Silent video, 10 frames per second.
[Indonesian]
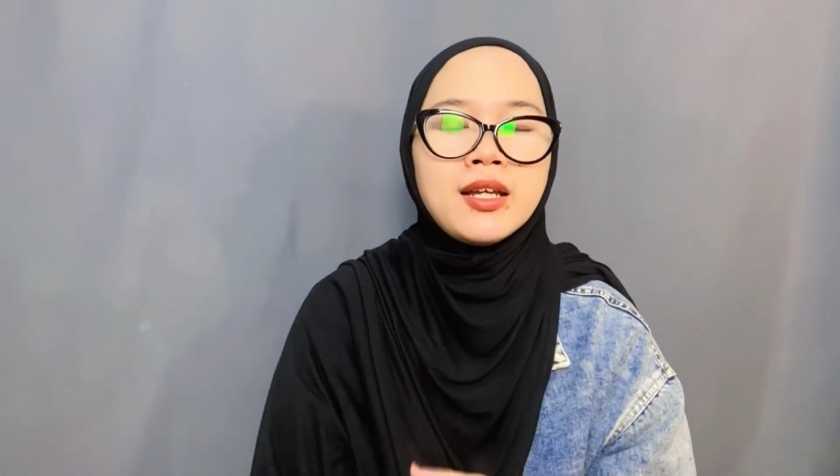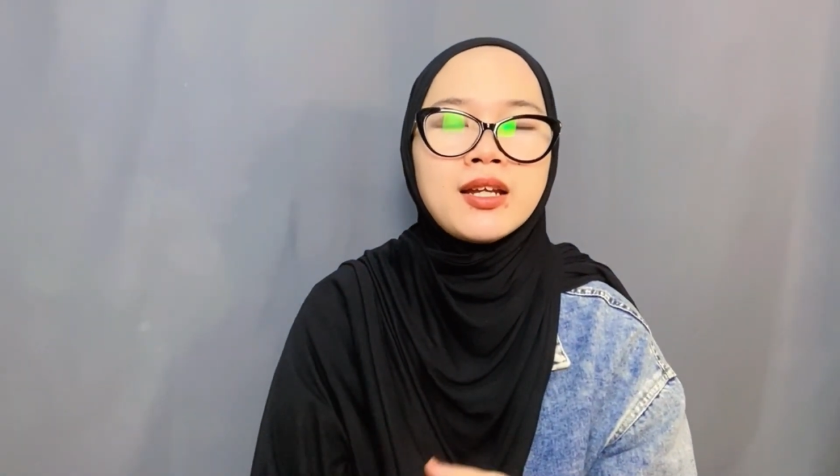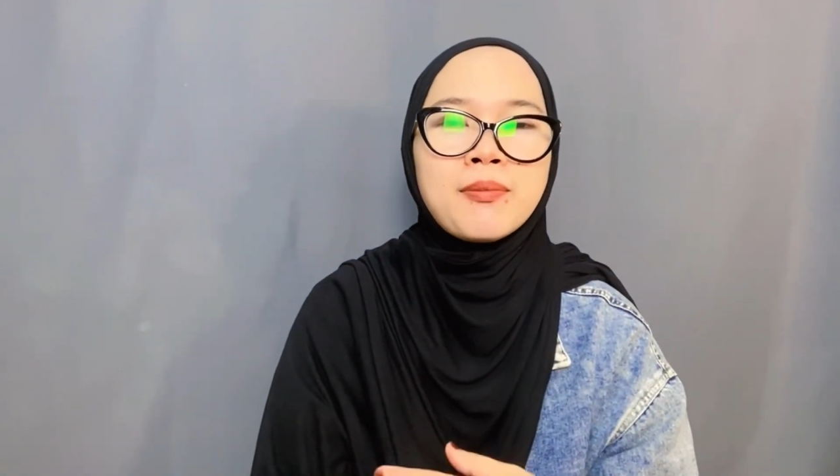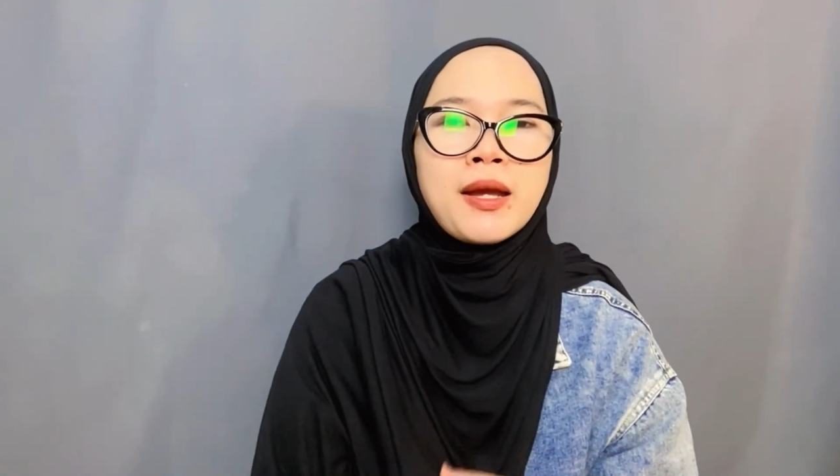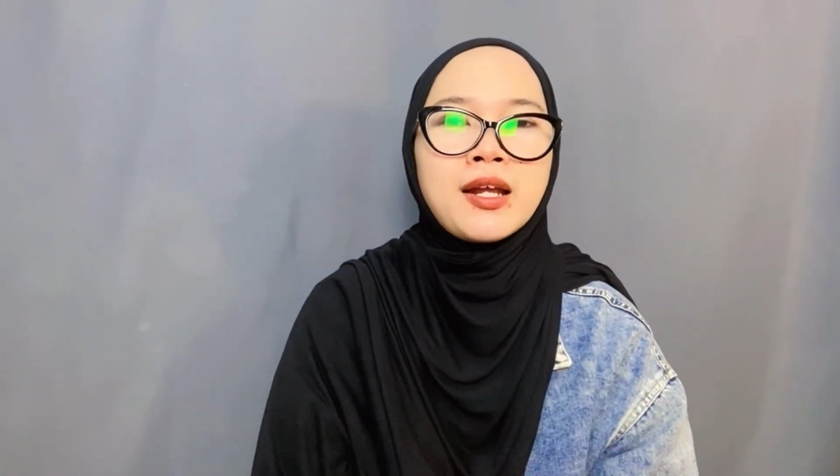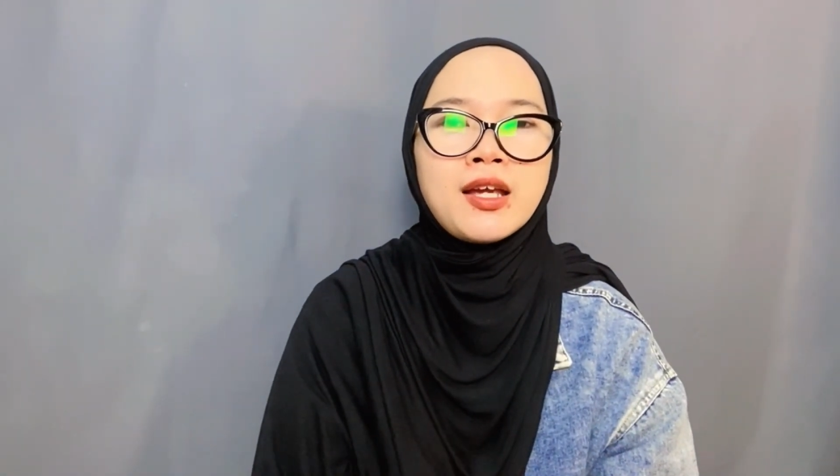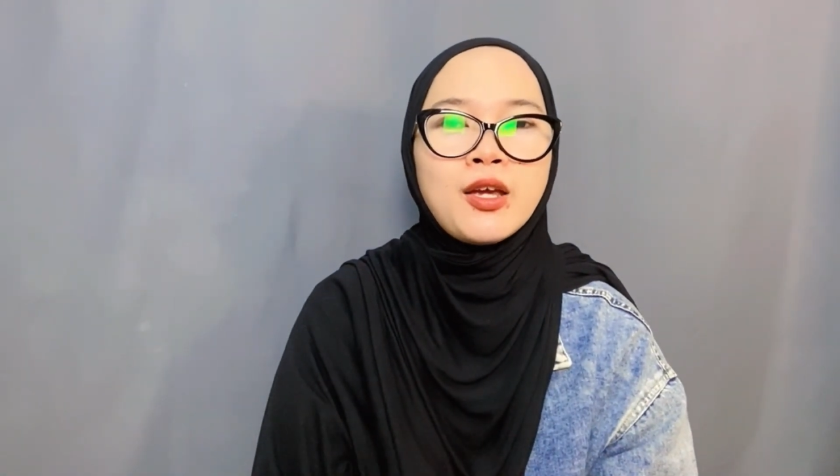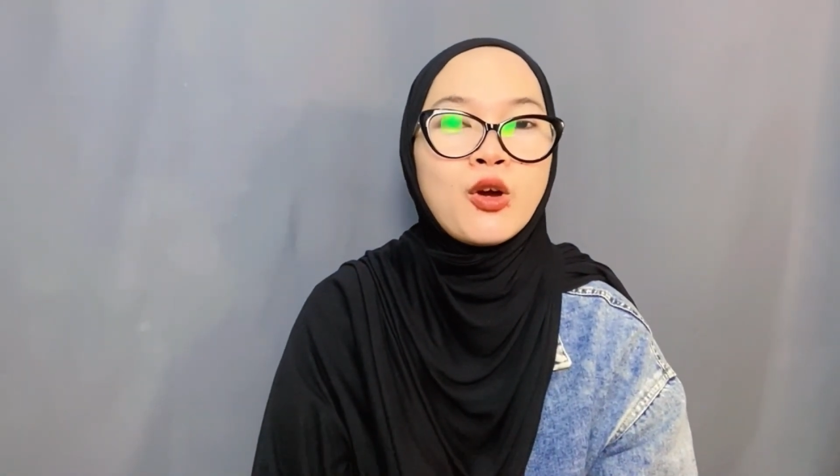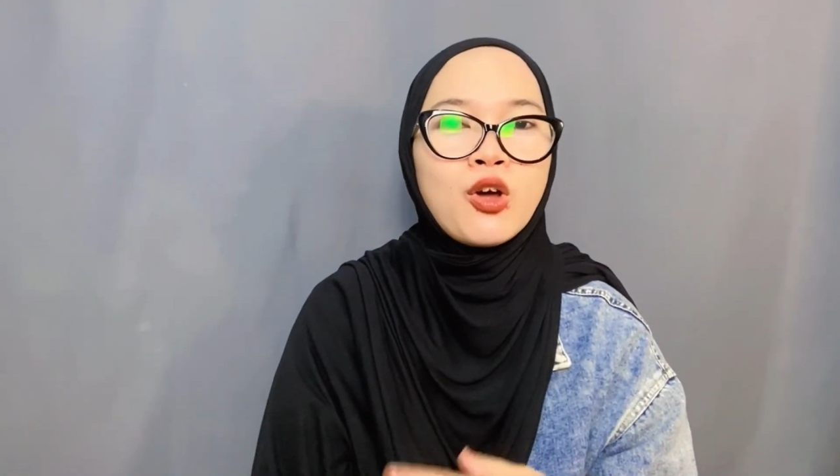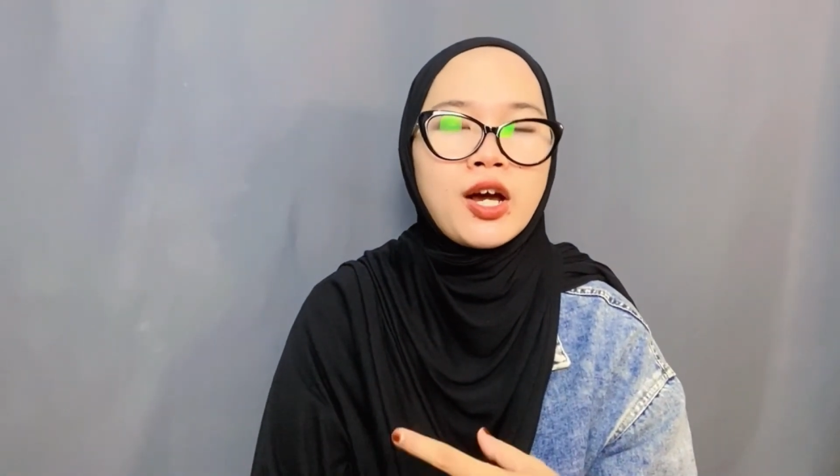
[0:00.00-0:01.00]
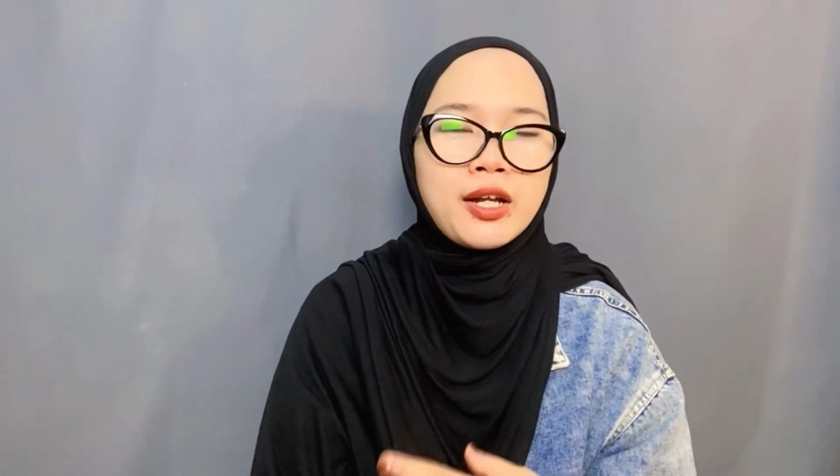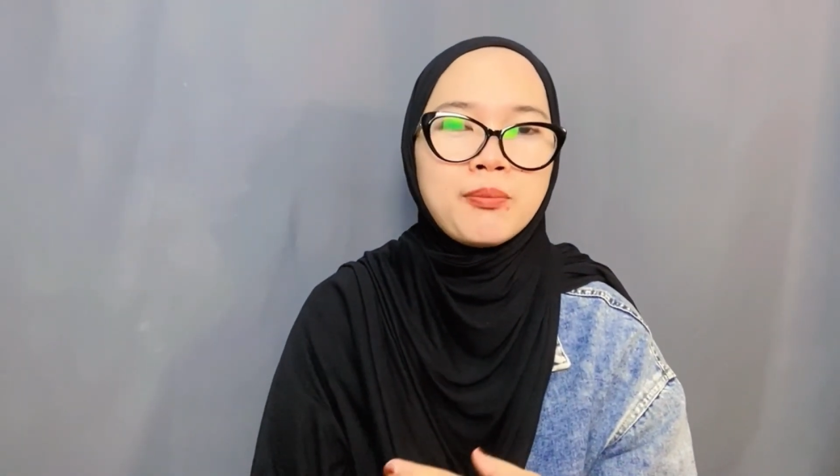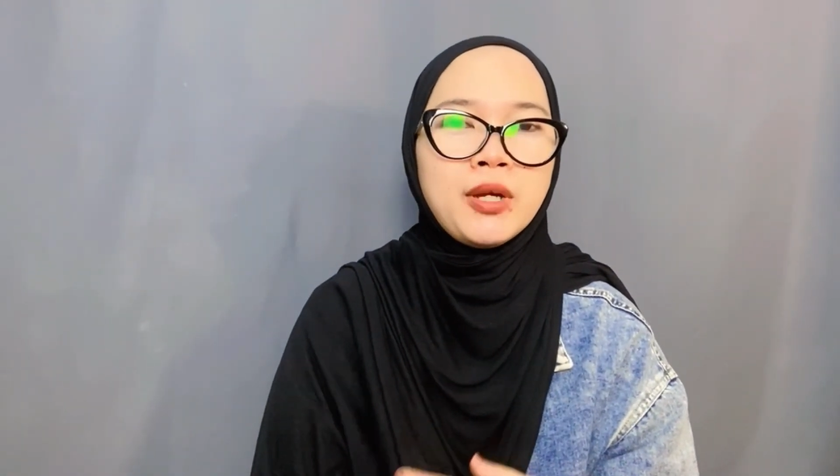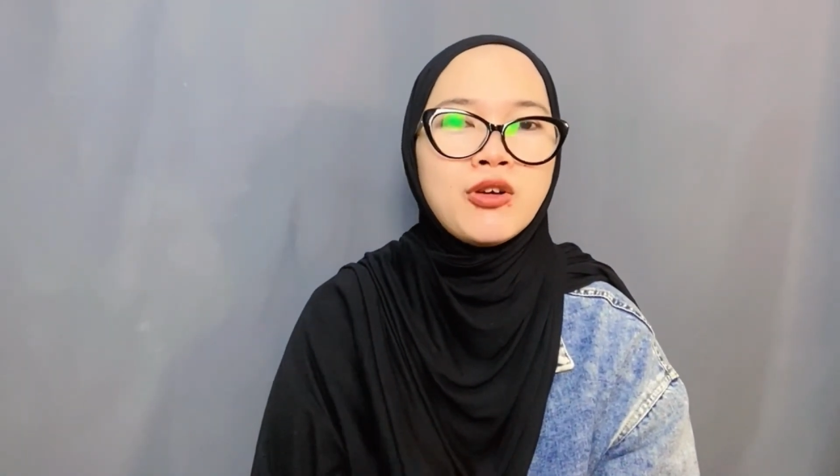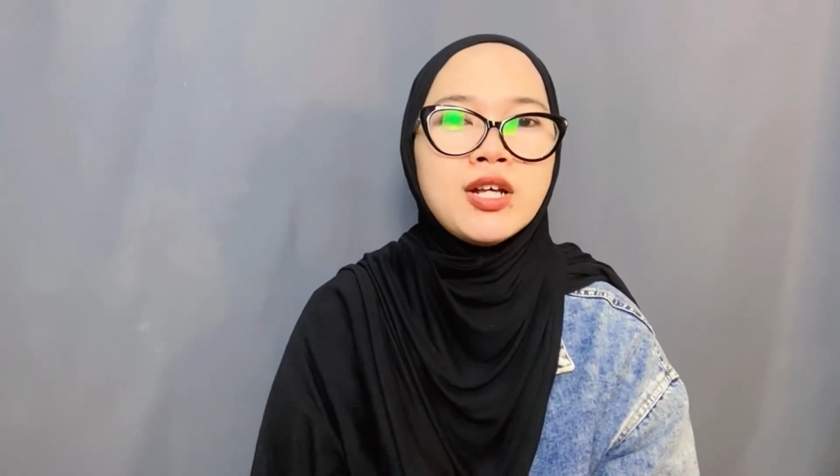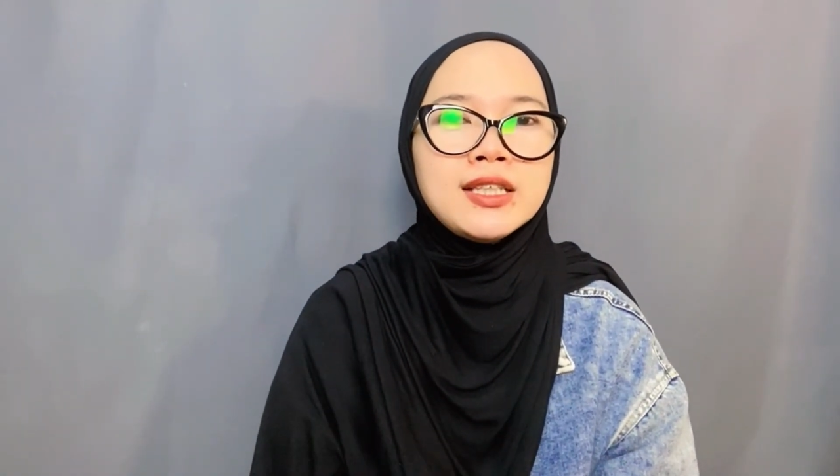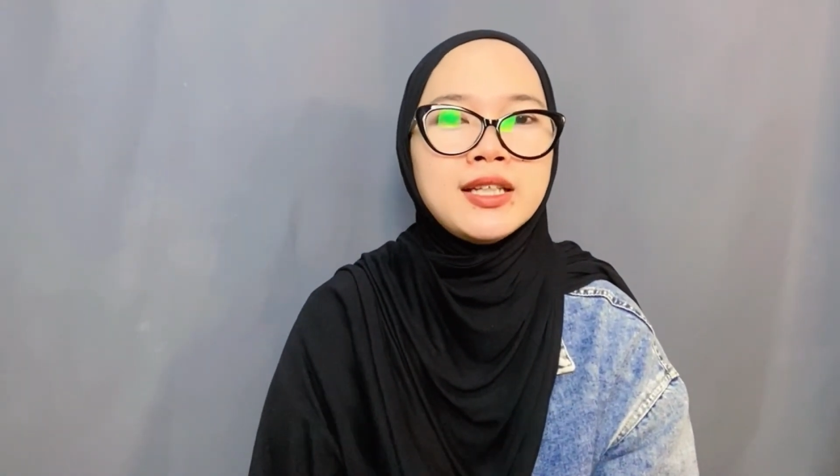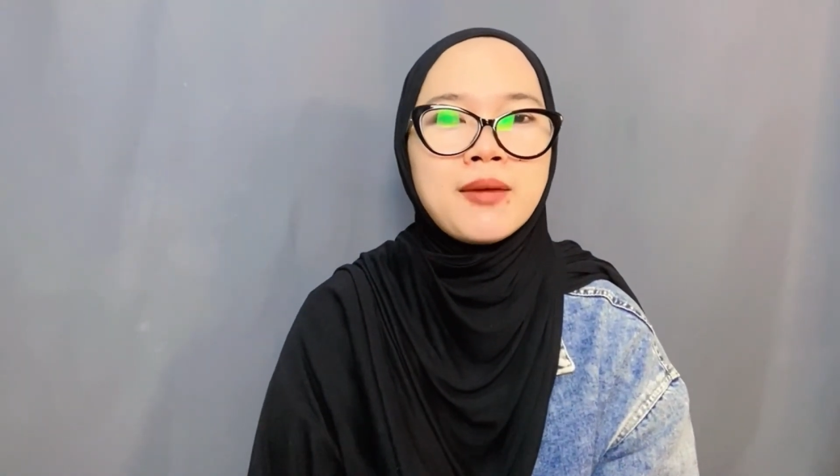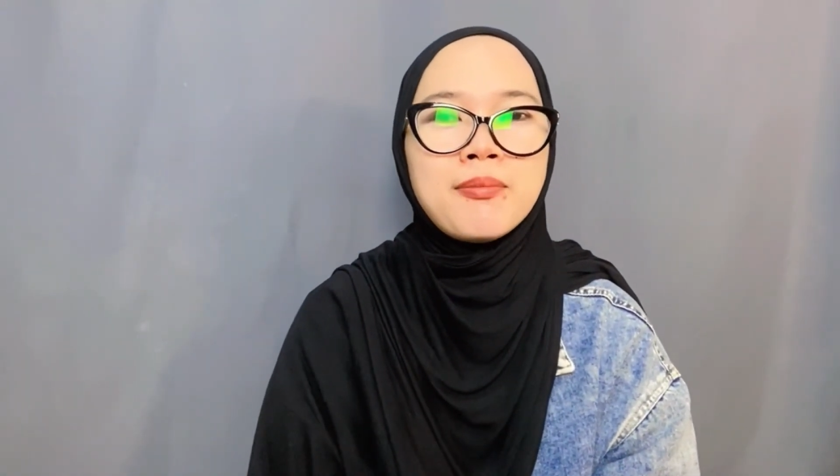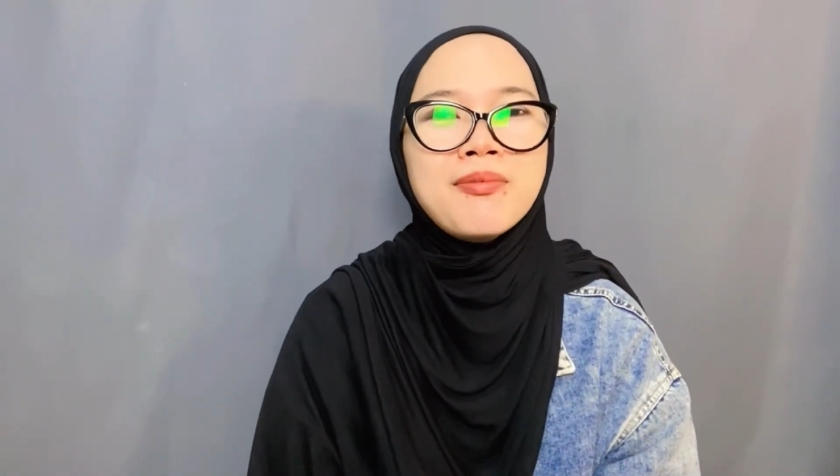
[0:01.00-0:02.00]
kita panggil lagi kalau KTP udah siap